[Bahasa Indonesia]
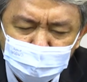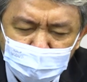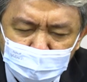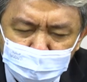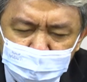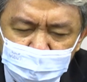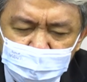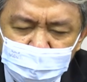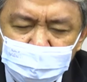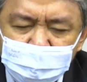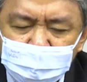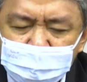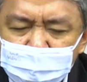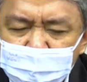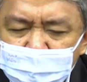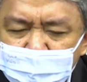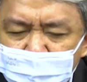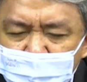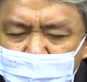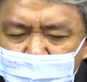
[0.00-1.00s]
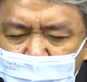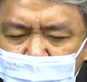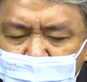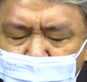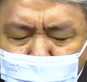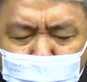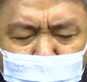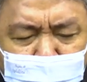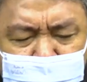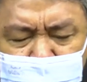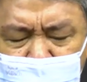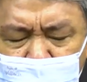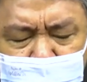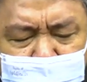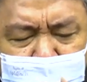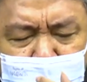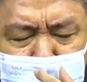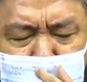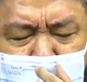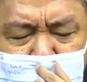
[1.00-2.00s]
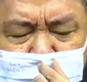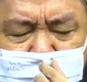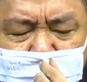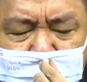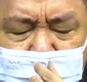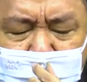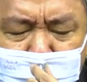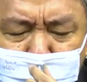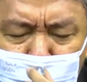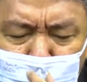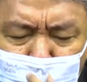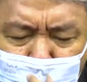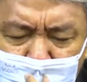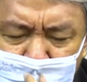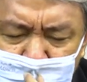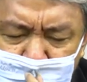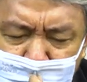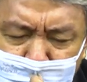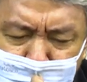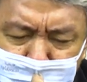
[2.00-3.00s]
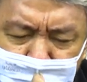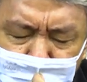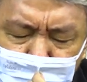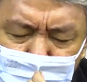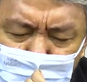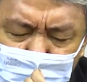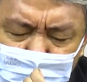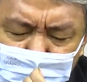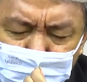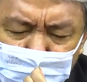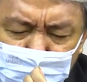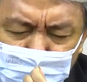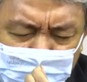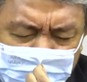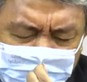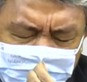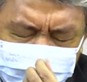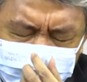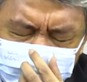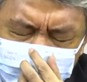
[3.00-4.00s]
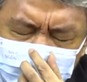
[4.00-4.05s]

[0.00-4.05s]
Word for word: kami bukan sekedar mengejar kebutuhan kami untuk dipenuhi.